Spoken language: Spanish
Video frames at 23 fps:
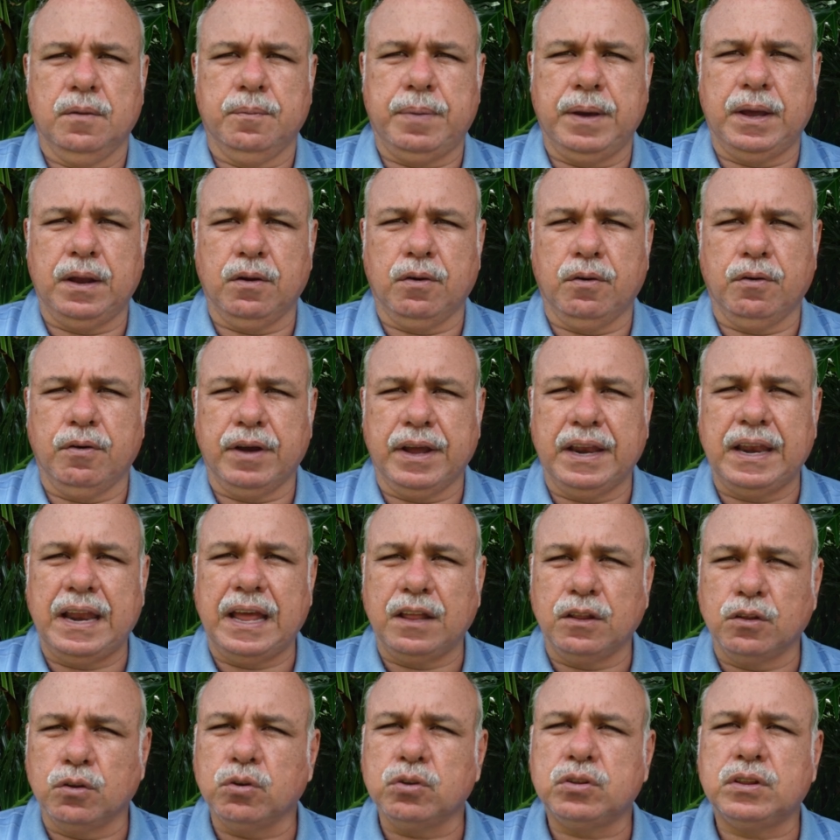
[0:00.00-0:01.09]
Pero en la
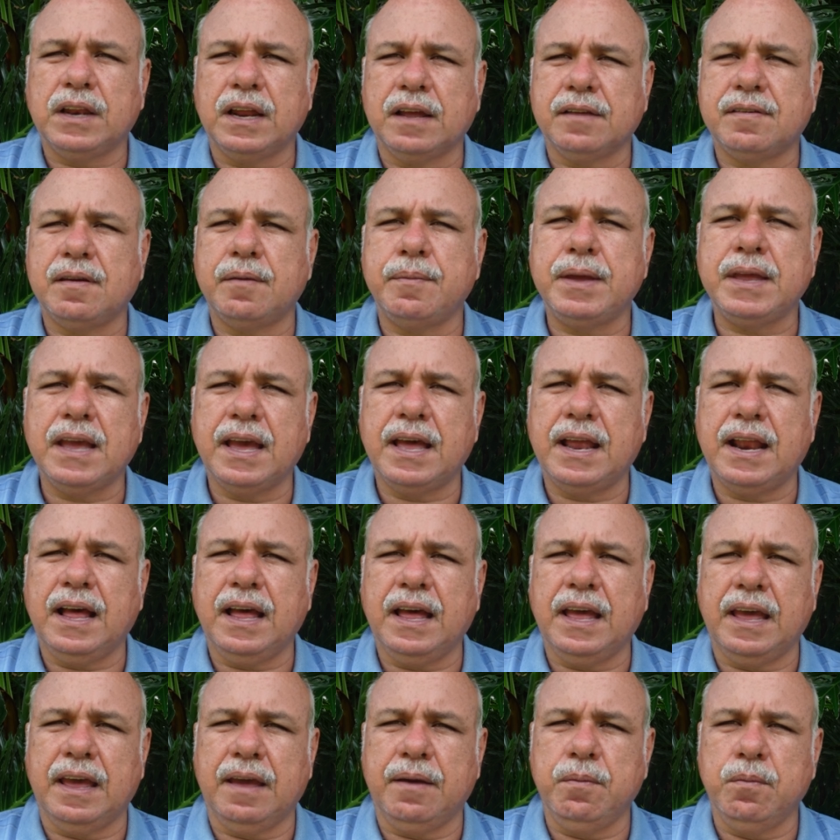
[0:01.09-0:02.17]
industria semillera
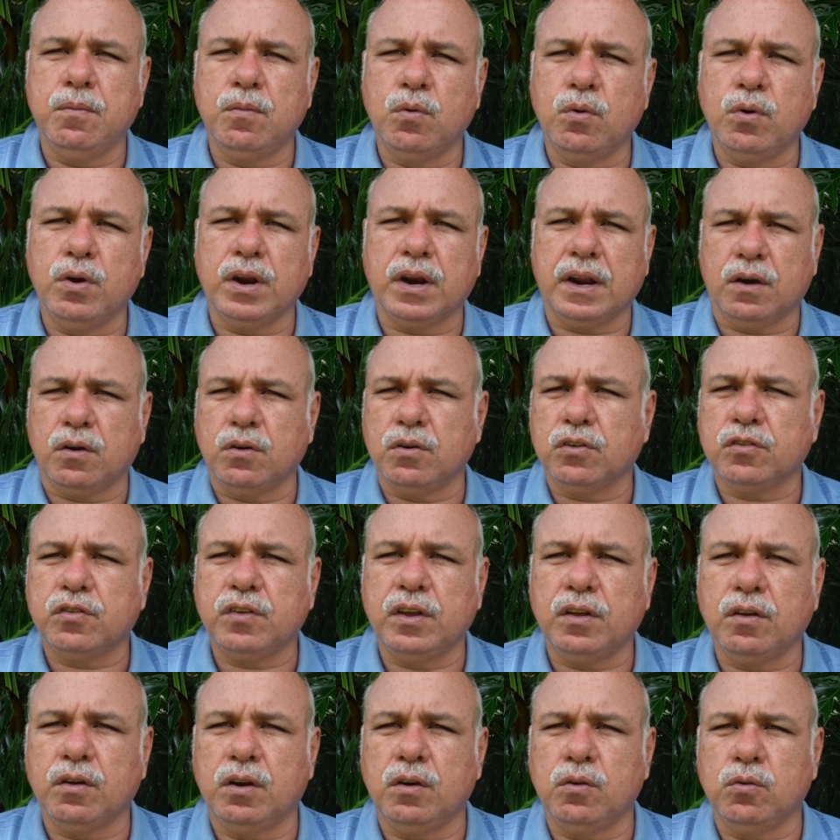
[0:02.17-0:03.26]
es muy
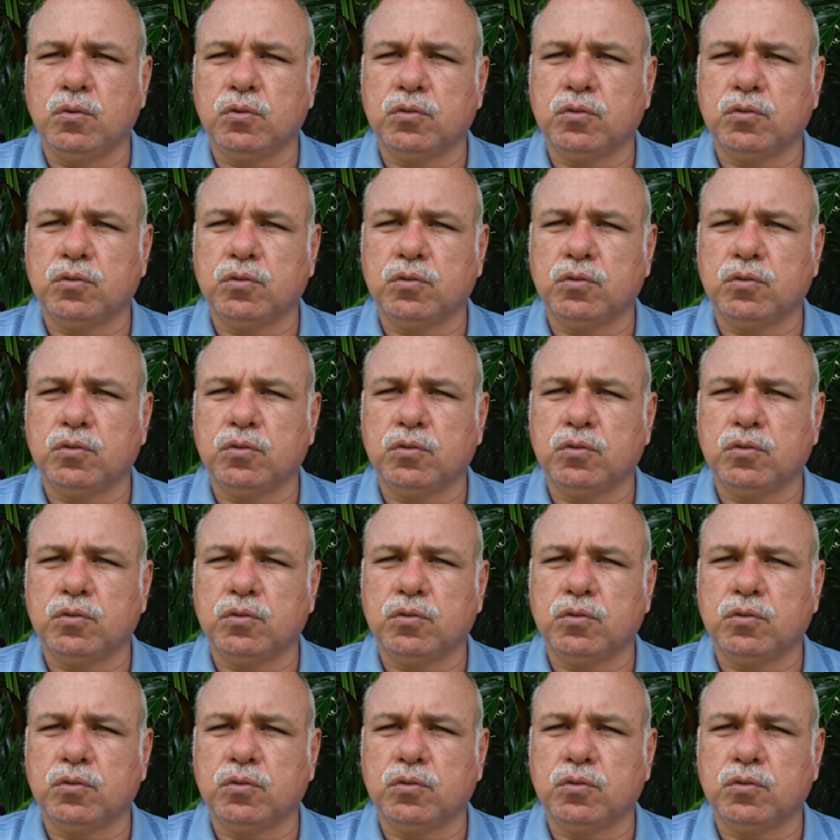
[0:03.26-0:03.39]
reconocido el